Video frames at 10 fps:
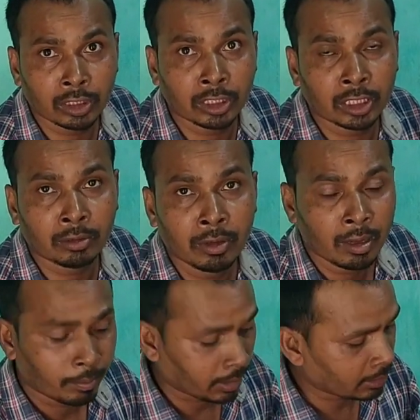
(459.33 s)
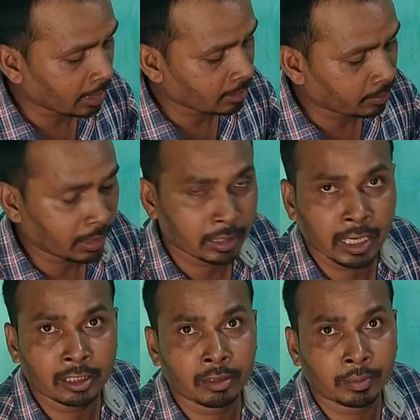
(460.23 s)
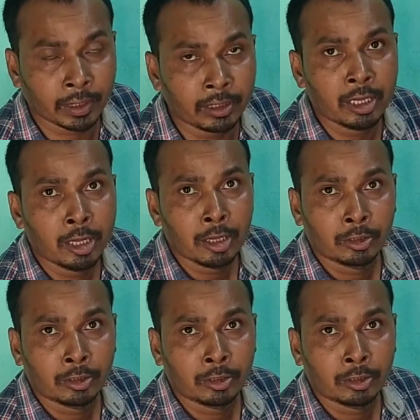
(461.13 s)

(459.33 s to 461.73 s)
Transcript: दो तीन दिन तक परेशान से परेशान से तो फिर